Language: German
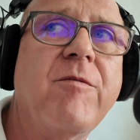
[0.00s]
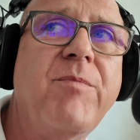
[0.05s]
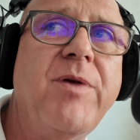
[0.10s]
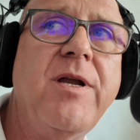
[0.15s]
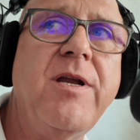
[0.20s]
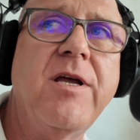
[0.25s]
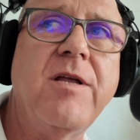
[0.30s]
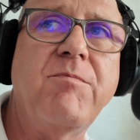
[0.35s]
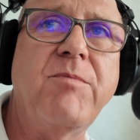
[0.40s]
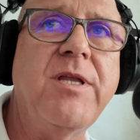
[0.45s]

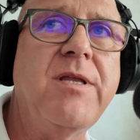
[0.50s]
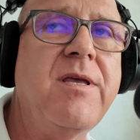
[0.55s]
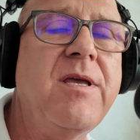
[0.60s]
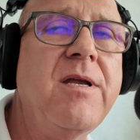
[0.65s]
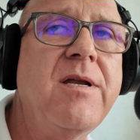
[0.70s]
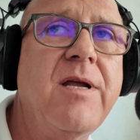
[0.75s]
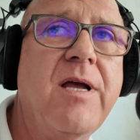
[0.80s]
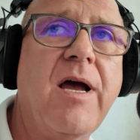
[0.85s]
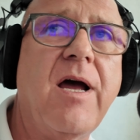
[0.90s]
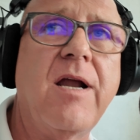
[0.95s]
verbindet,
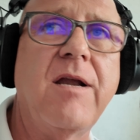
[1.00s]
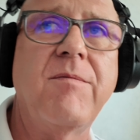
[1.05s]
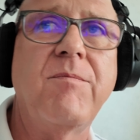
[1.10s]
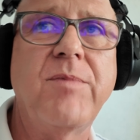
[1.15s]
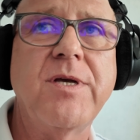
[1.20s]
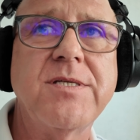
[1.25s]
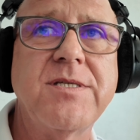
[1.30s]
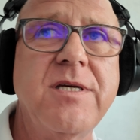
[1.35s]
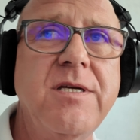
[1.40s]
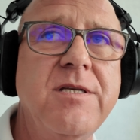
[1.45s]
bedienen
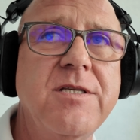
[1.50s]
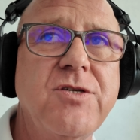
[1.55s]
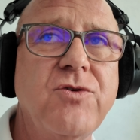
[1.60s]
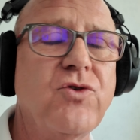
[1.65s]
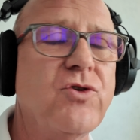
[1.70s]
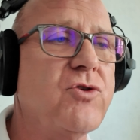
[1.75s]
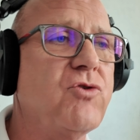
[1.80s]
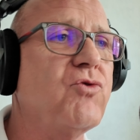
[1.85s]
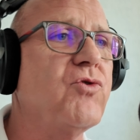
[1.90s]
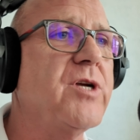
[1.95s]
kann, bis hin
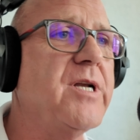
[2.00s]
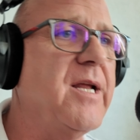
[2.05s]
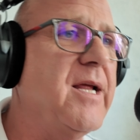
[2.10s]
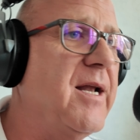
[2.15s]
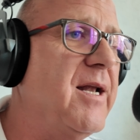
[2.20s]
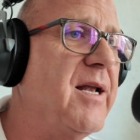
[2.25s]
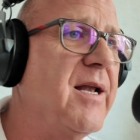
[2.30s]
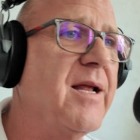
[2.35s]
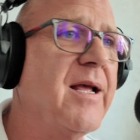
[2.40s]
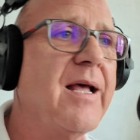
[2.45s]
zur
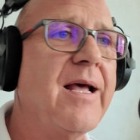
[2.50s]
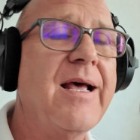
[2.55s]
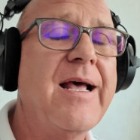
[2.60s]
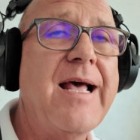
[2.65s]
Türklingel.